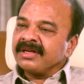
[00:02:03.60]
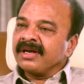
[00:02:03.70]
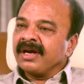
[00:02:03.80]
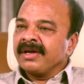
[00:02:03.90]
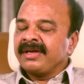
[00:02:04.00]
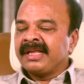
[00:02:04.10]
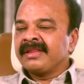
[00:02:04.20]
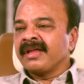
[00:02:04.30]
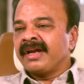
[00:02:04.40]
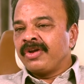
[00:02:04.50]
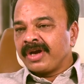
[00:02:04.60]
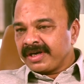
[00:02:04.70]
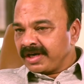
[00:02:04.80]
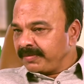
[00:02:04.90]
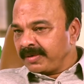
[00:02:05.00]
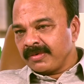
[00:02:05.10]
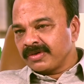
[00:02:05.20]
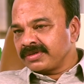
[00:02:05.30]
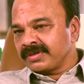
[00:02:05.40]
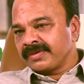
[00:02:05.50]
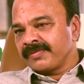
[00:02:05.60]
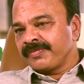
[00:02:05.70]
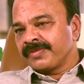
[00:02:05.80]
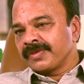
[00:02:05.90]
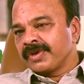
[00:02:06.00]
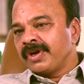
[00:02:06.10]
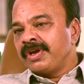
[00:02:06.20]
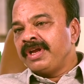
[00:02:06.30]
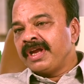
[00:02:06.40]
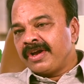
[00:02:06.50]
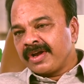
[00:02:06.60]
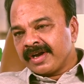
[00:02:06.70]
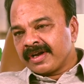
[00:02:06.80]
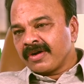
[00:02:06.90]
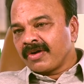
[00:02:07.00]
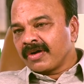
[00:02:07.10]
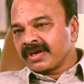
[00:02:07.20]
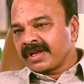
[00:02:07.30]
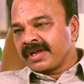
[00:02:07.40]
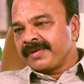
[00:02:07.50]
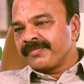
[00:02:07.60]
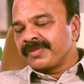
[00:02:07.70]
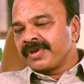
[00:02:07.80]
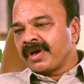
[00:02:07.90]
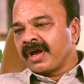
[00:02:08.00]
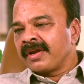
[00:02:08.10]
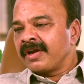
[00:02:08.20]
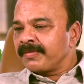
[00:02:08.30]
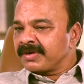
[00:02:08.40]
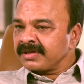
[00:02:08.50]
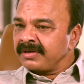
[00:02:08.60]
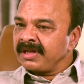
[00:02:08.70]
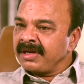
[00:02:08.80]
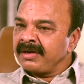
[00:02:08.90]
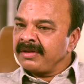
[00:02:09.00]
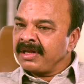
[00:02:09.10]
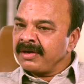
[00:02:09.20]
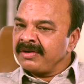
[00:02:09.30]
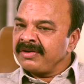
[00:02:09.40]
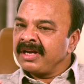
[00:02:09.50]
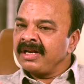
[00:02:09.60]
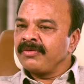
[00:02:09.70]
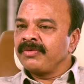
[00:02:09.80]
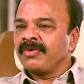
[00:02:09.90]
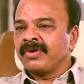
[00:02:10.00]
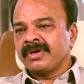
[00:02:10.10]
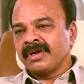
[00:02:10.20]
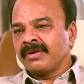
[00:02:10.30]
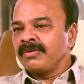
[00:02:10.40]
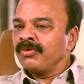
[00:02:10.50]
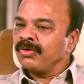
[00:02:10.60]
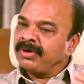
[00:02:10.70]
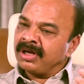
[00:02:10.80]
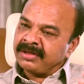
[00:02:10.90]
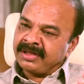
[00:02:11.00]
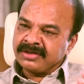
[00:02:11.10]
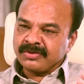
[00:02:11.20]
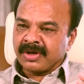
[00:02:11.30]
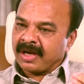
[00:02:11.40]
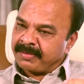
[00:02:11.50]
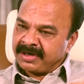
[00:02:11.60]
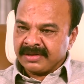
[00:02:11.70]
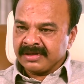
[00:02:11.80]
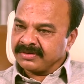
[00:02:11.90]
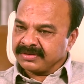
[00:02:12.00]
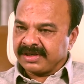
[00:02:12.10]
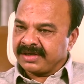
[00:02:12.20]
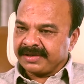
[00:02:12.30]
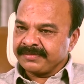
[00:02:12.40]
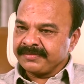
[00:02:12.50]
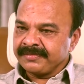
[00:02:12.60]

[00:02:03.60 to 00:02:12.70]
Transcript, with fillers: నిజంగా ఎంత ఎడ్యుకేటెడ్ పీపుల్ వచ్చారు ఈ ఎడ్యుకేటెడ్ లాట్కి హండ్రెడ్ పర్సెంట్ దే దే రియల్లీ వుడ్ వాంట్ గుడ్ uh, థింగ్స్ టు హ్యాపీన్ ఇన్ ద సొసైటీ